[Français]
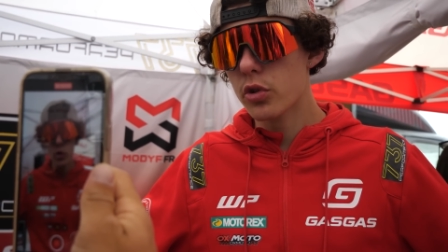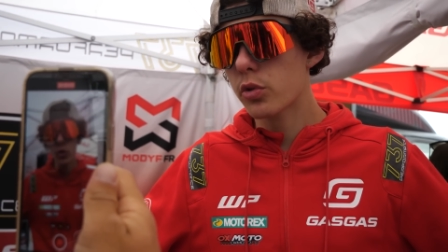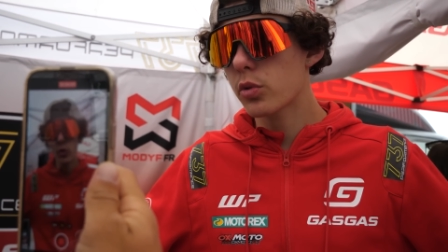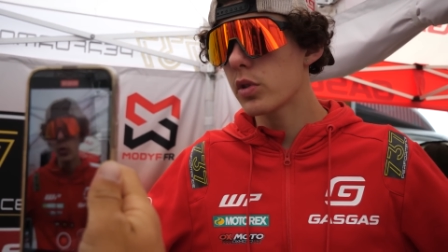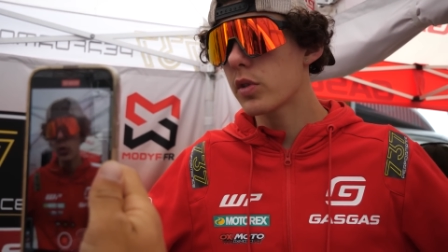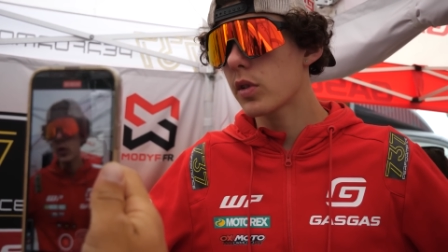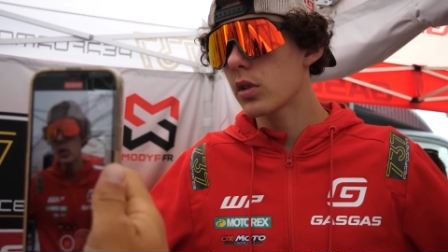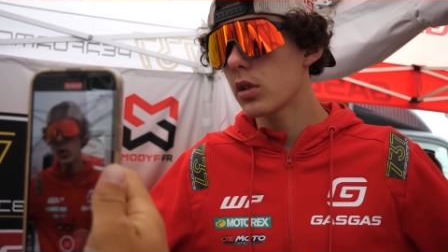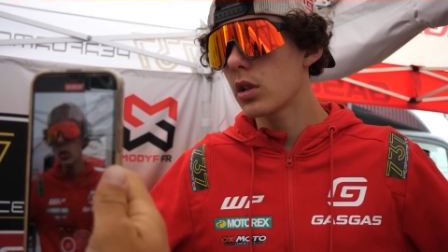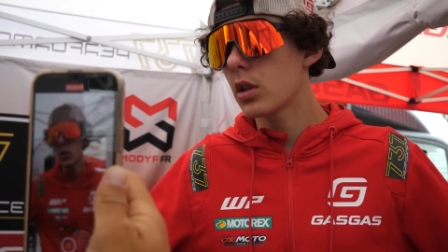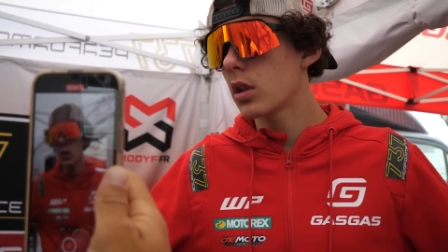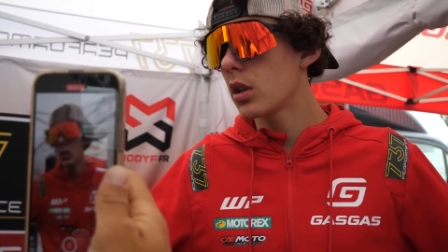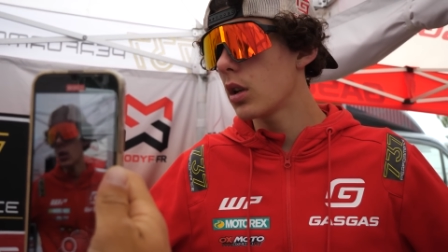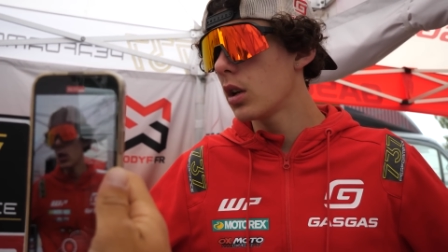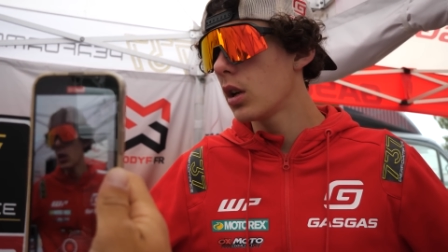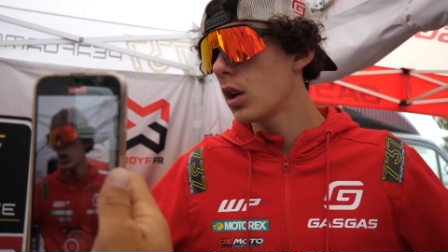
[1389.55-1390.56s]
Ensuite,
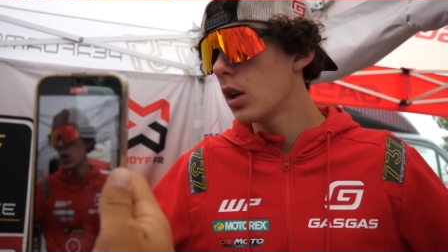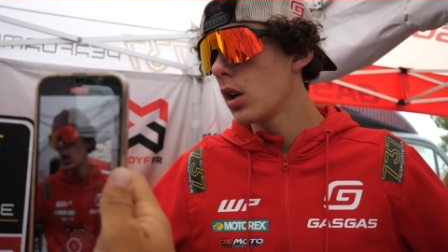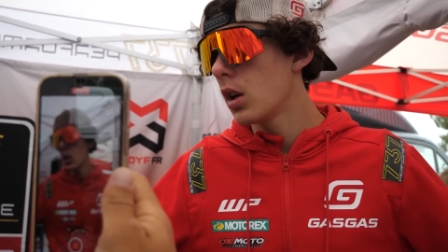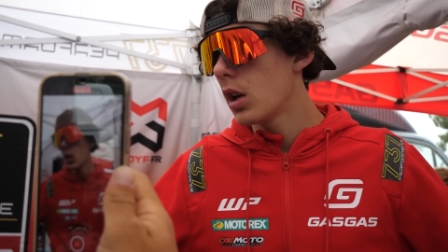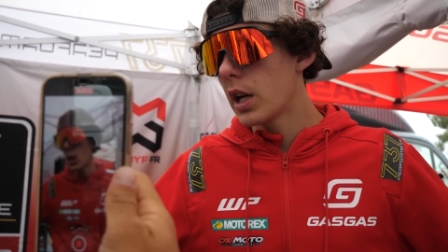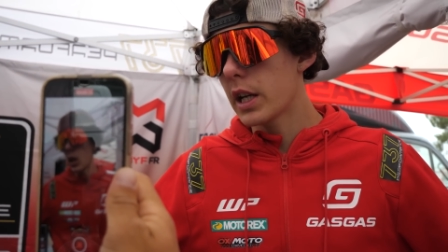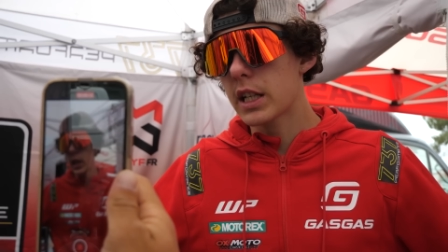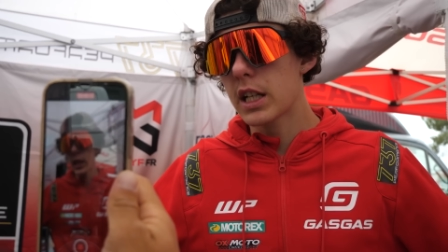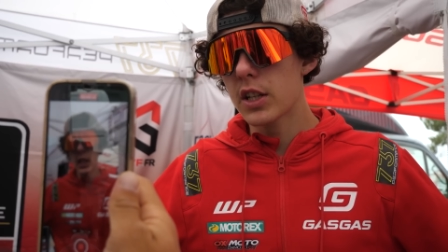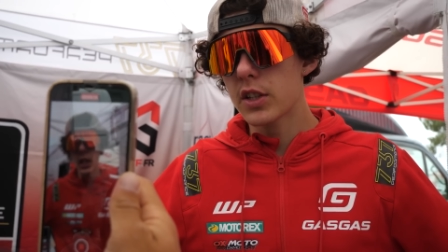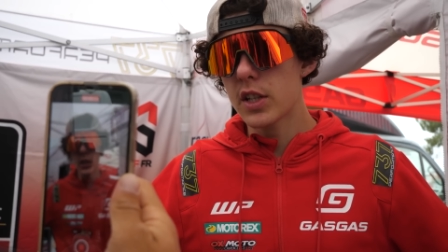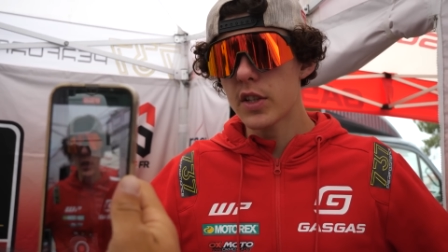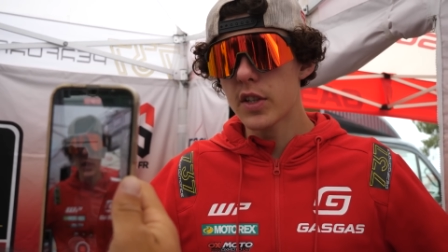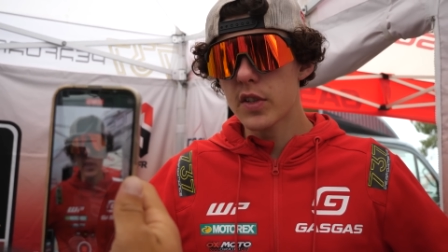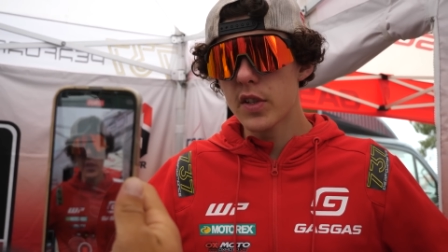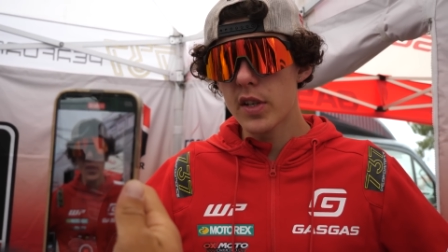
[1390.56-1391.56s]
euh, avec l'air
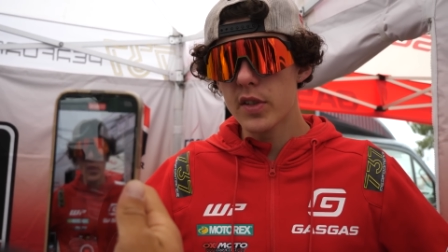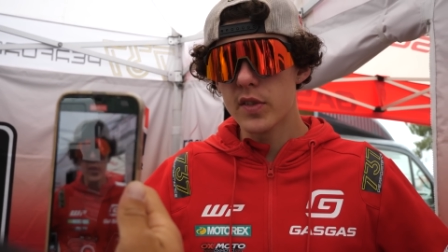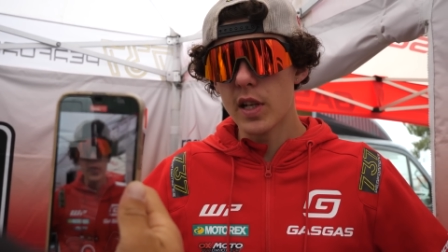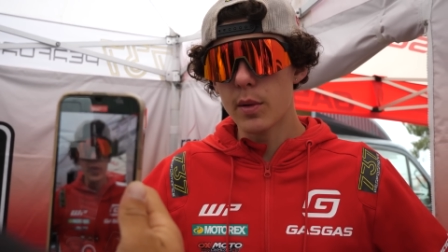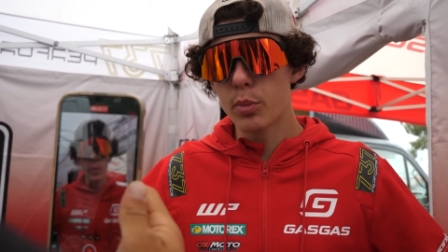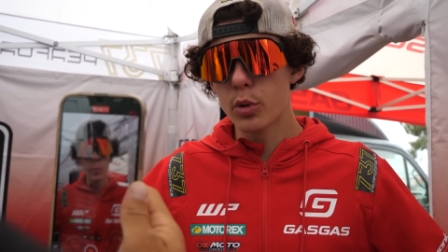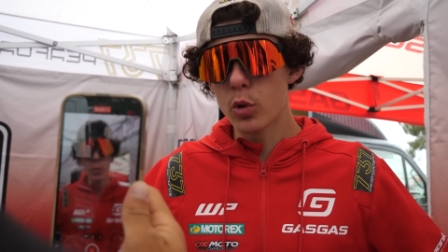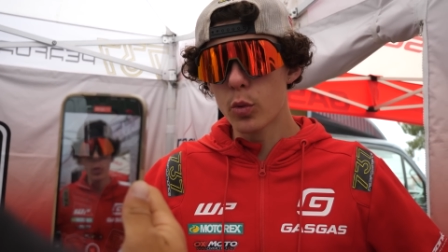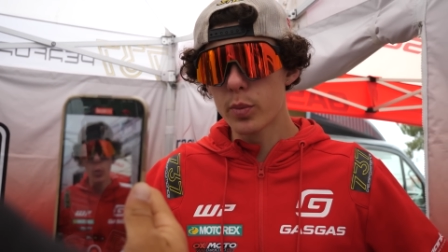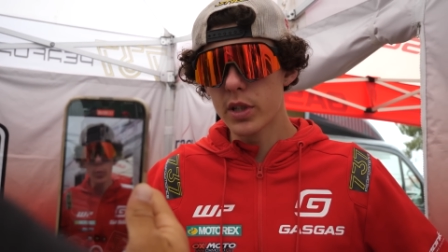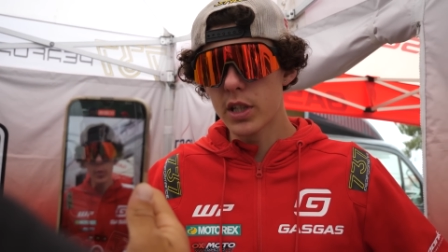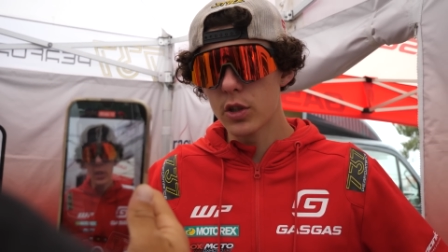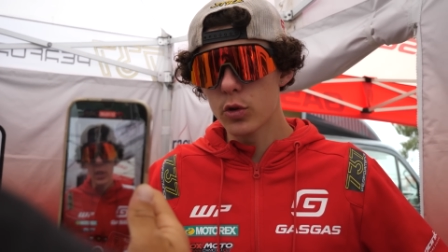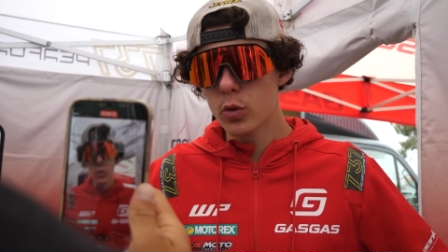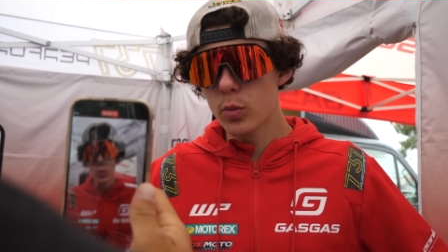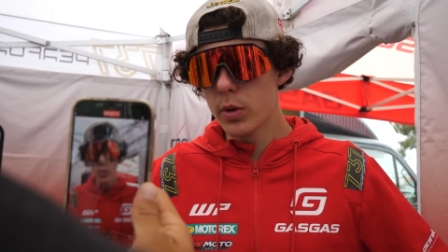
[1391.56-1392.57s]
terre c'était un peu
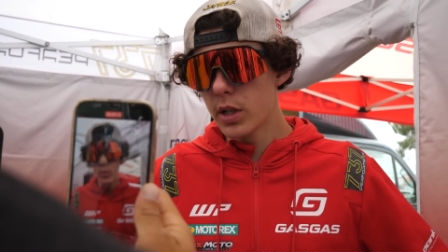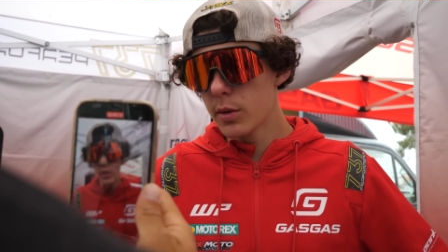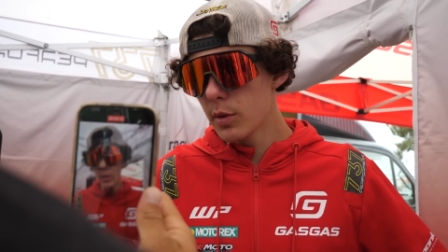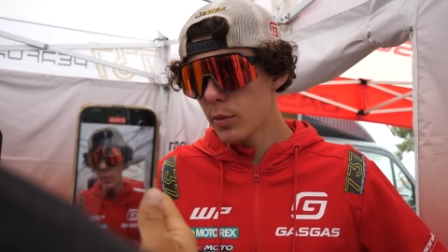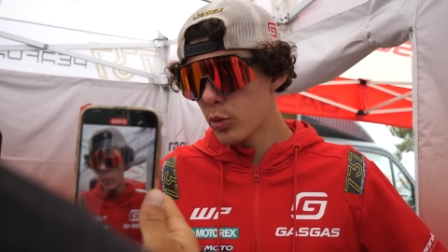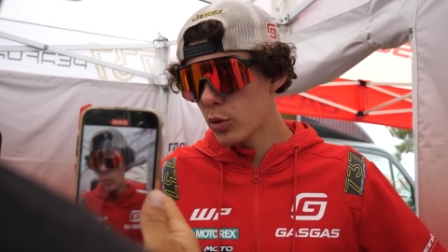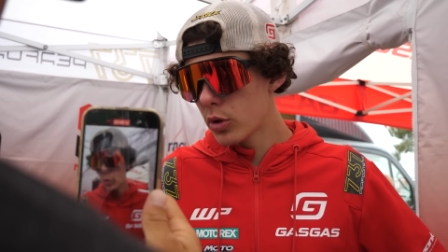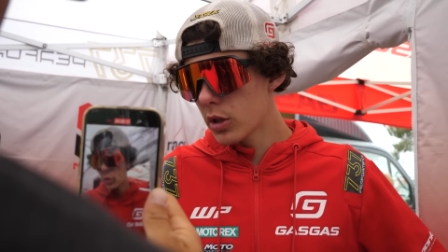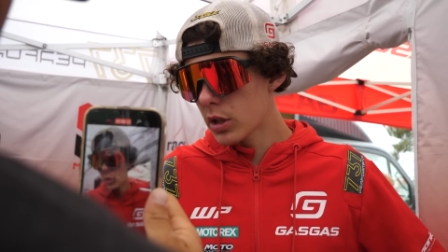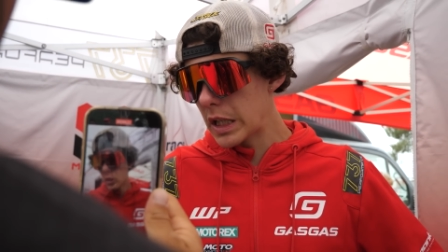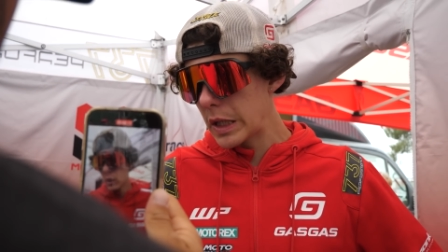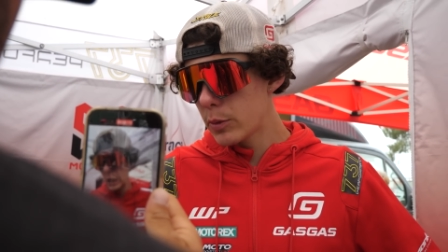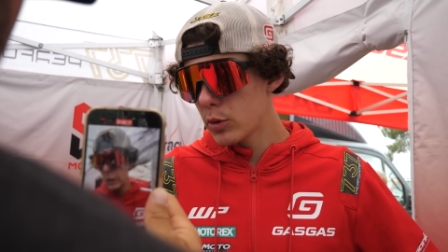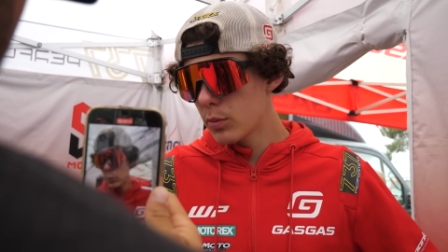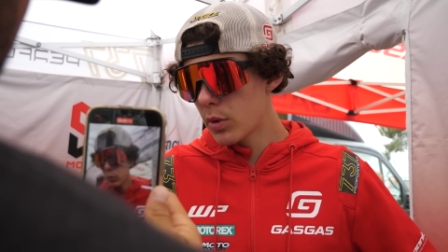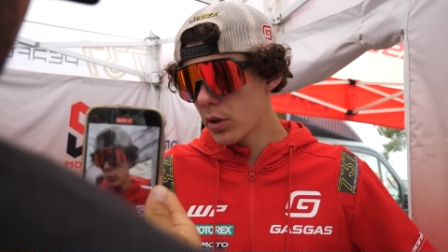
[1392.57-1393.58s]
compliqué de doubler, mais bon, quand
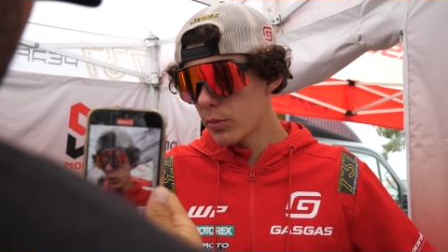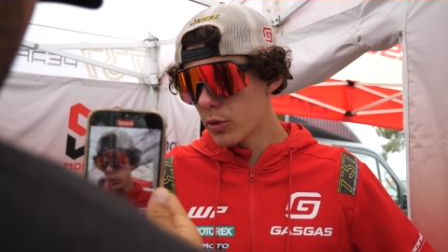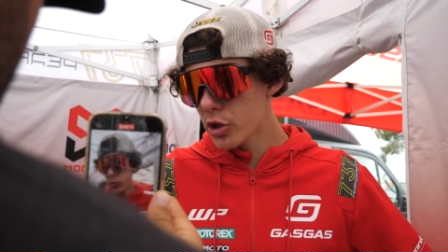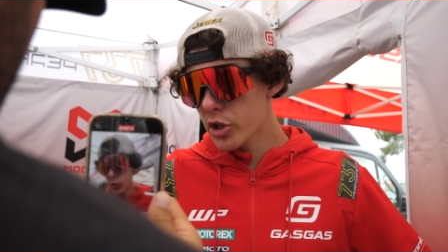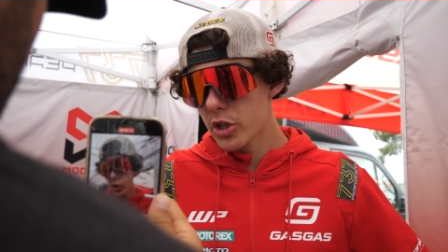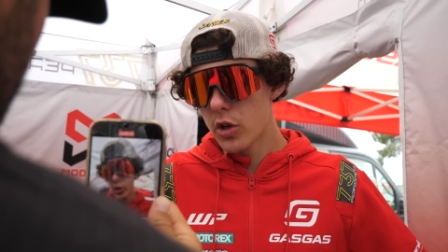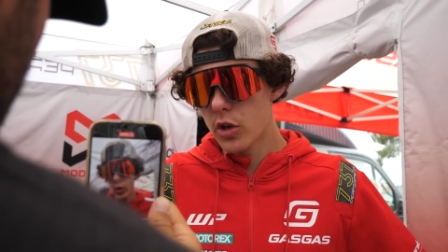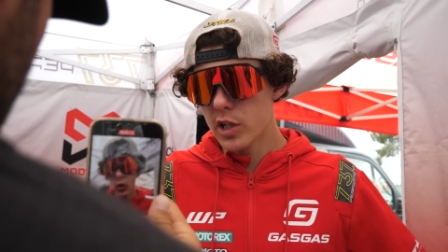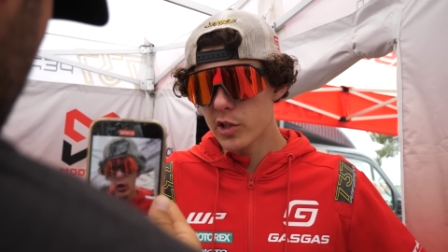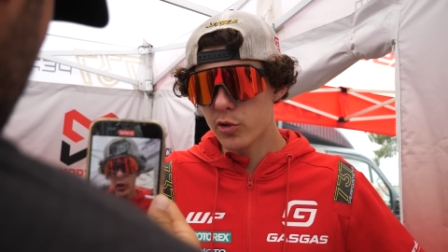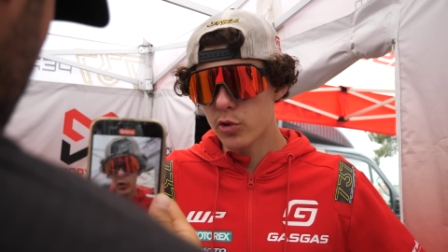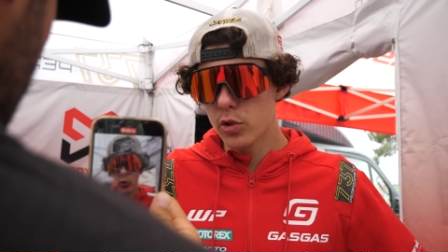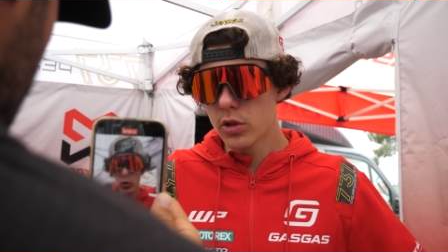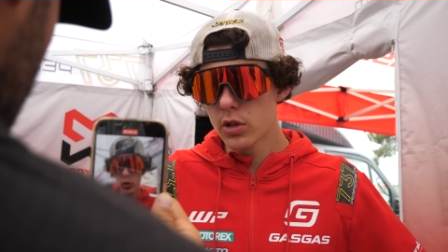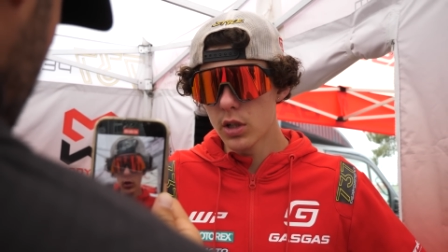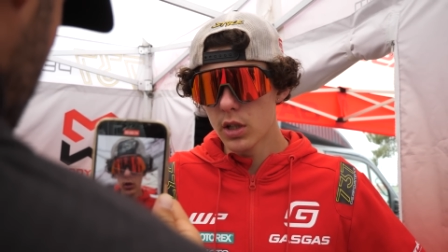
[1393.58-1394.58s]
même une bonne manche, il en
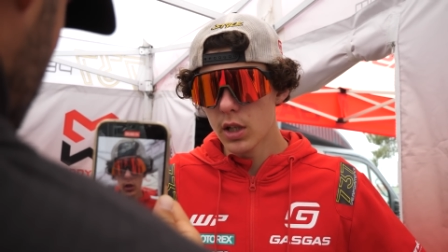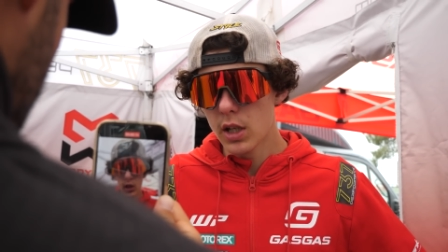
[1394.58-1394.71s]
reste une.